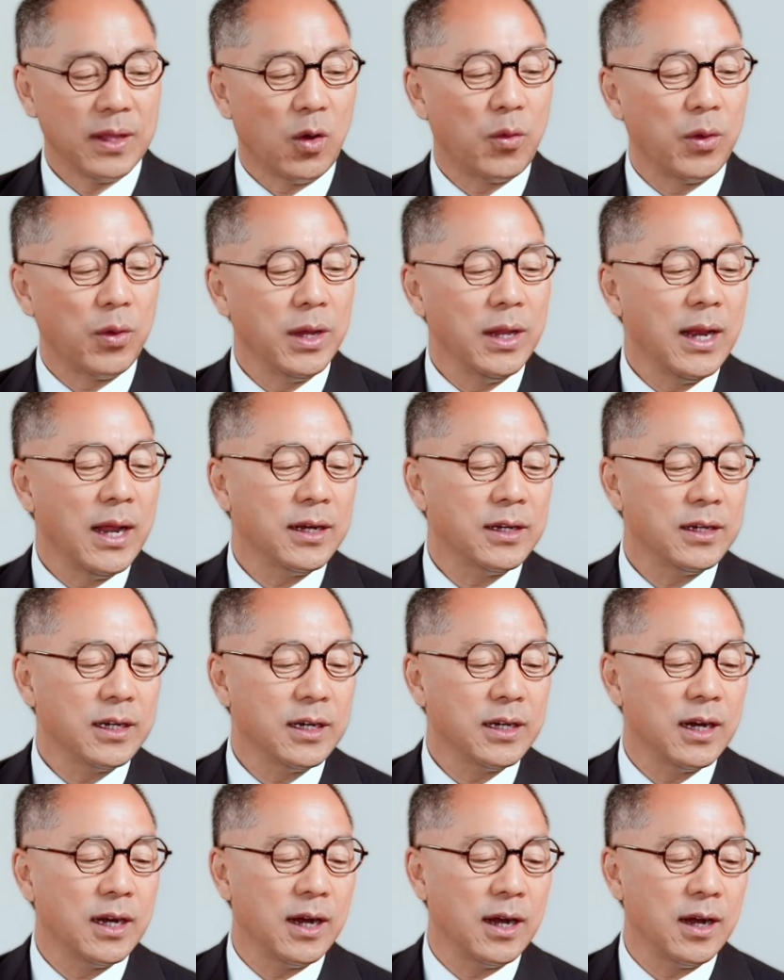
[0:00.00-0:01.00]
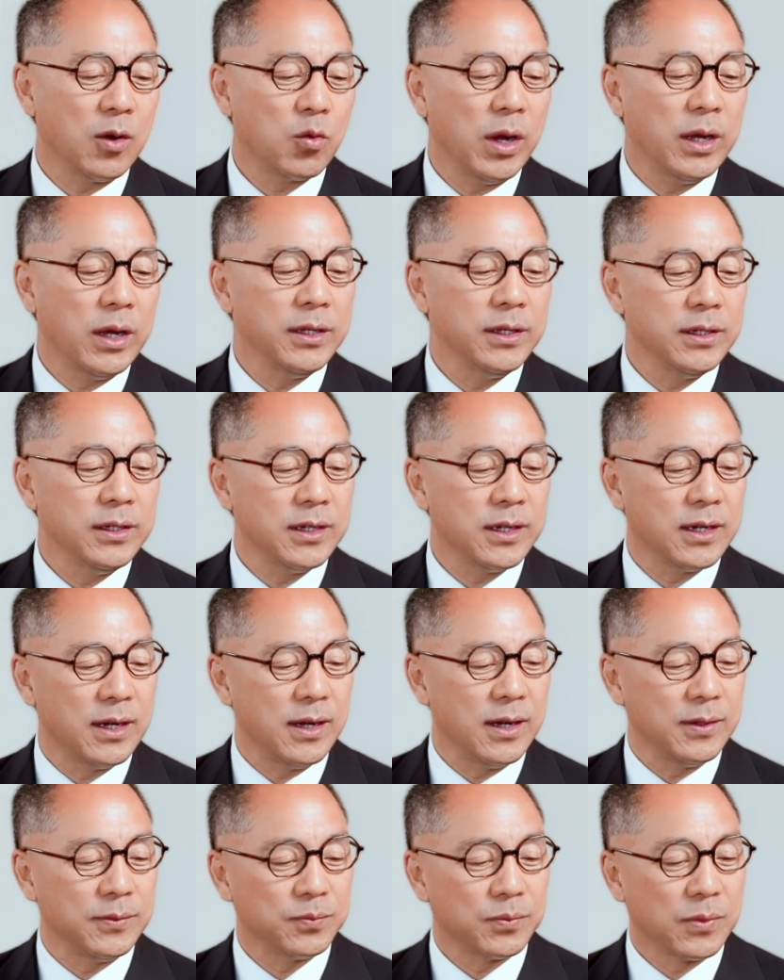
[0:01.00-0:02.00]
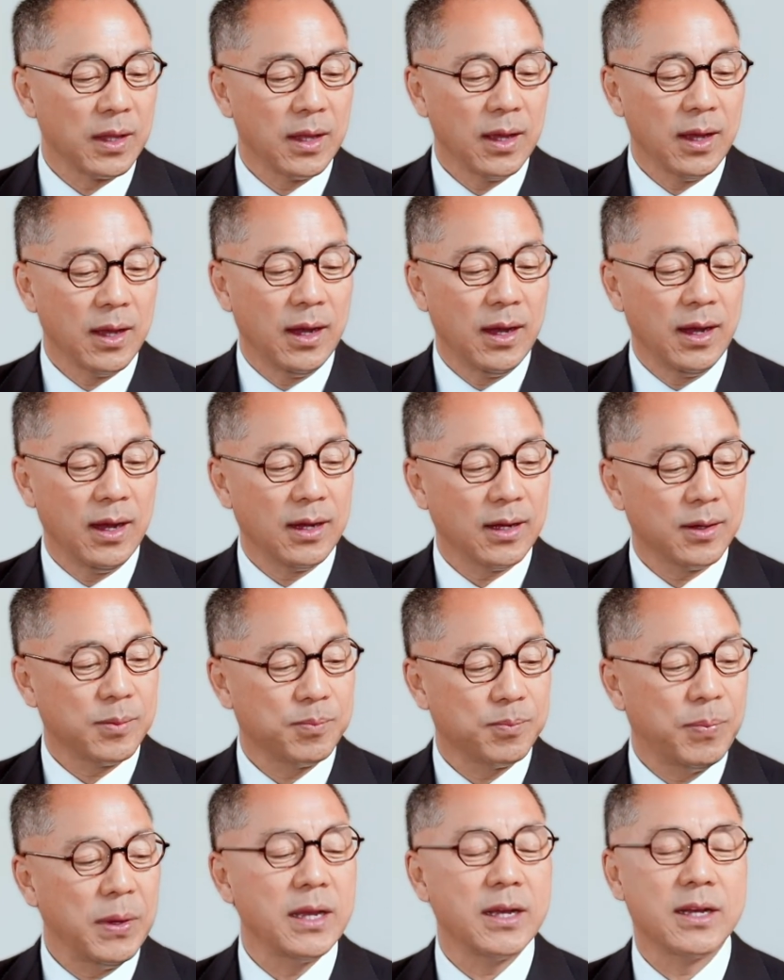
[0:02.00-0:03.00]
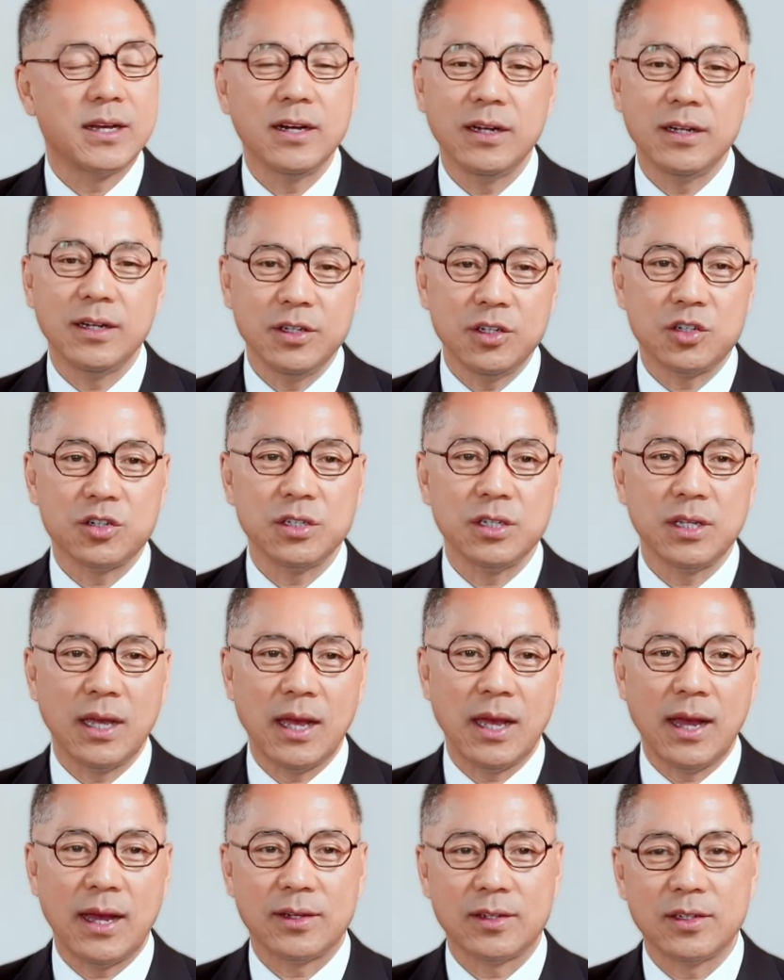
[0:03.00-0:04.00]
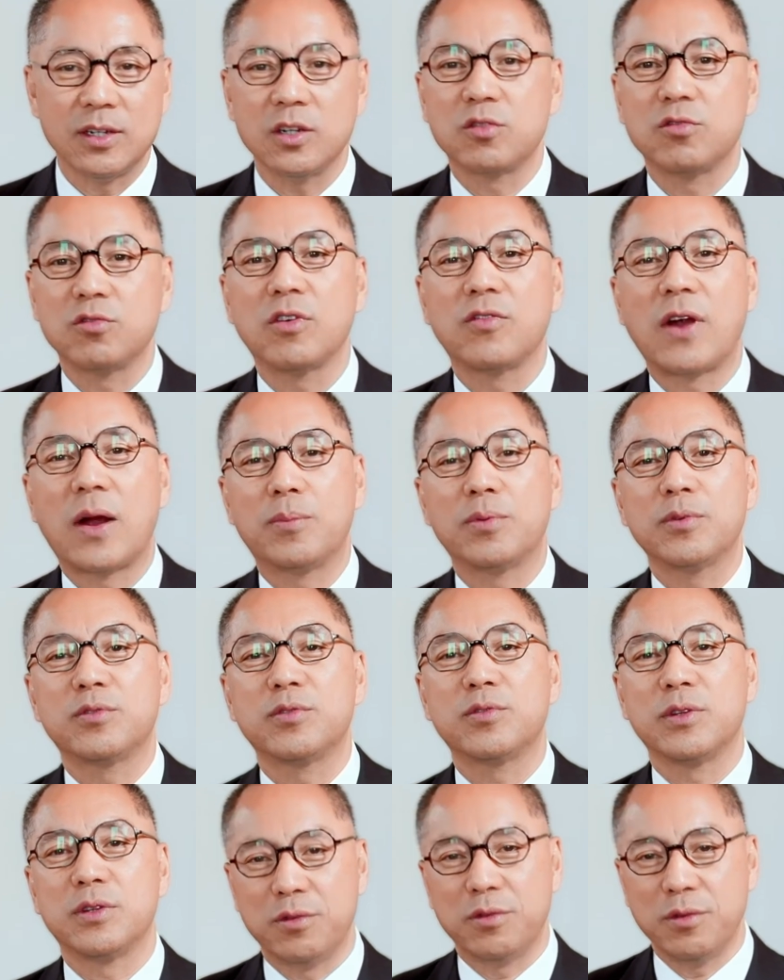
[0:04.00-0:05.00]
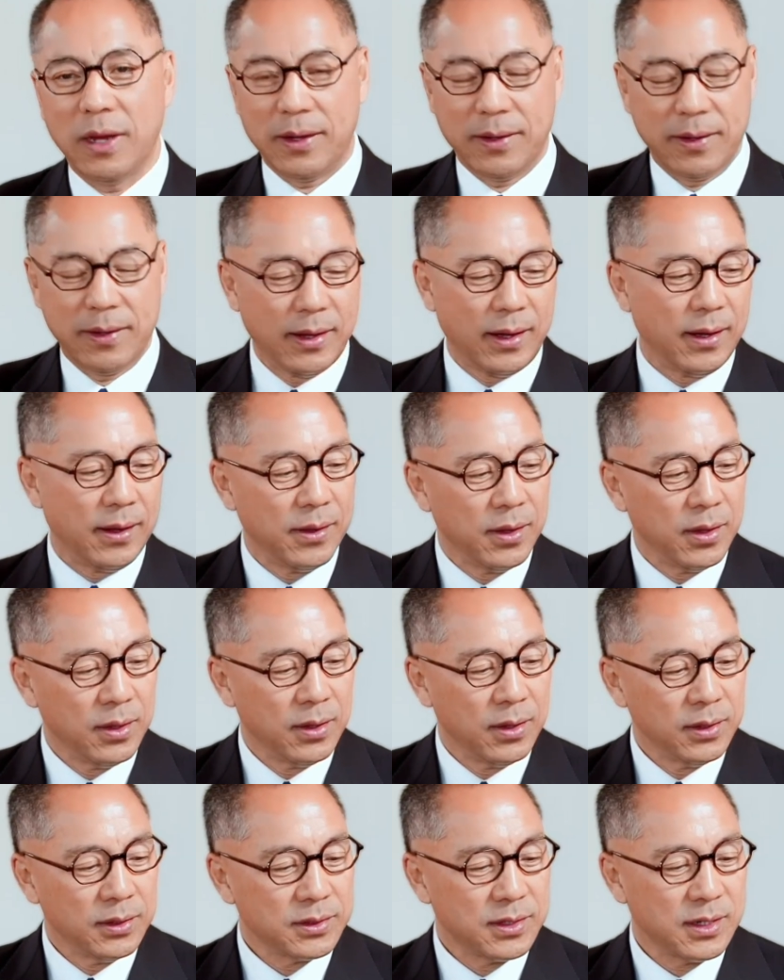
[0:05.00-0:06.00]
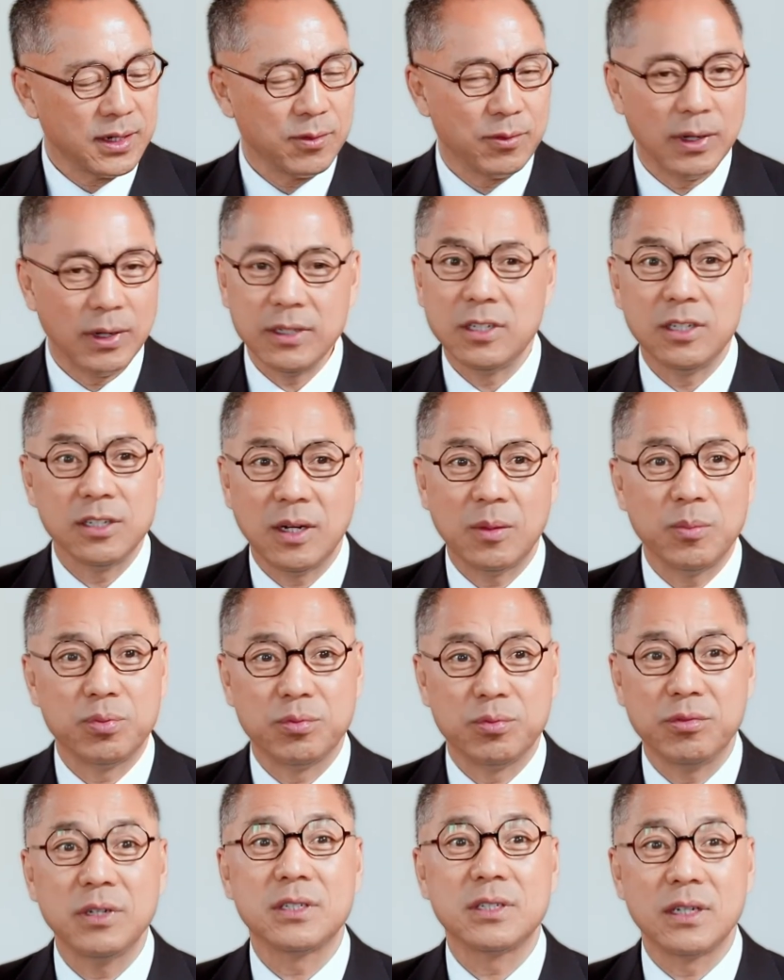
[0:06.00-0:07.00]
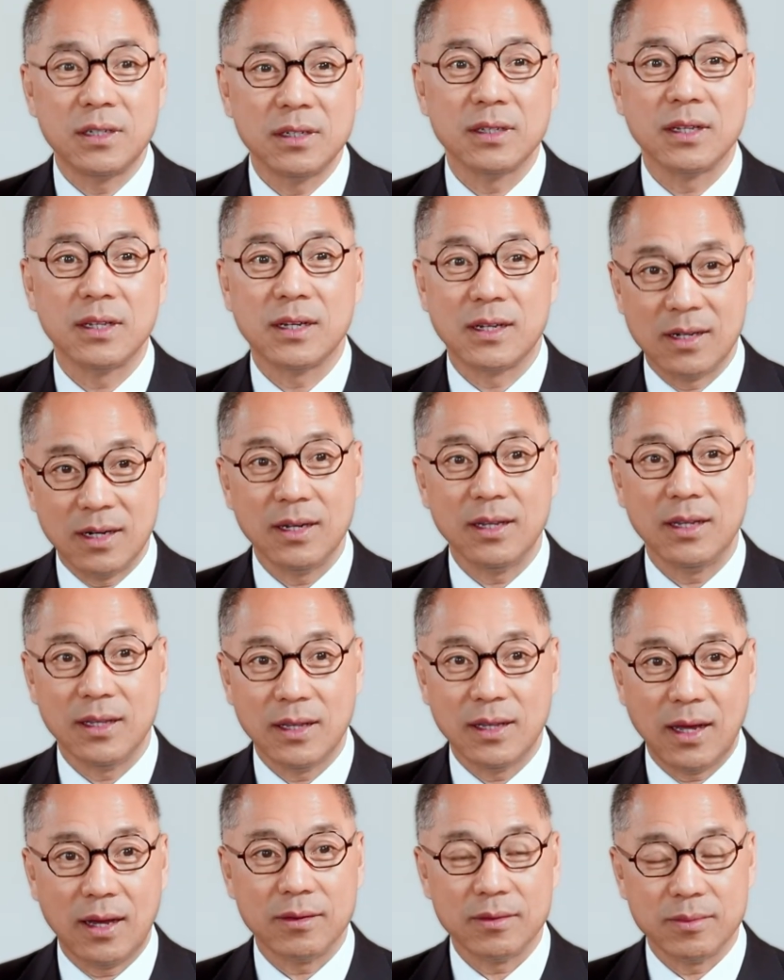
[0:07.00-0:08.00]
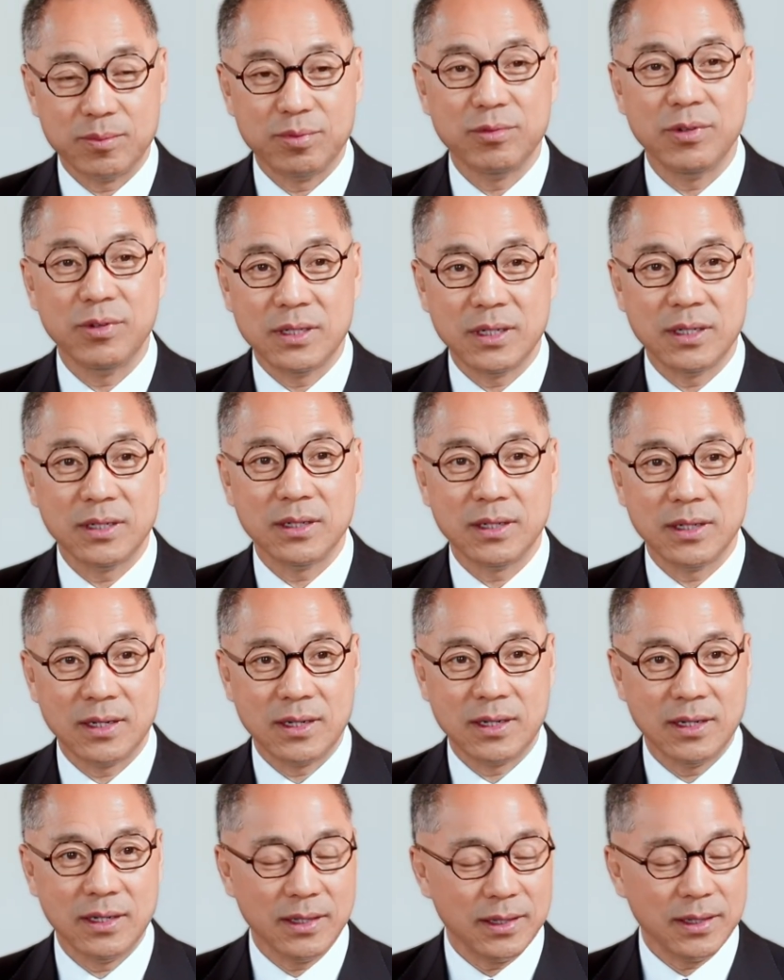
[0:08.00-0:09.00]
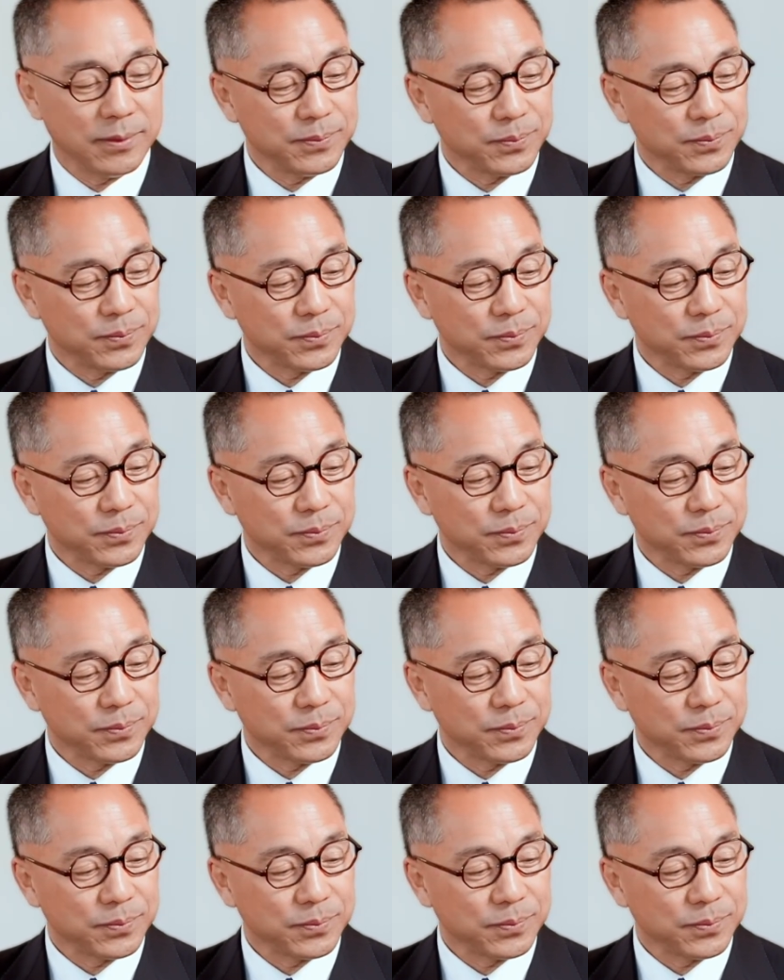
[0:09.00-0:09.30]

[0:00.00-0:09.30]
回来，这个关于这个，呃，被隔离十天啊，这说法不准确啊。这个王岐山不会真正的隔离的，不会真正的隔离的。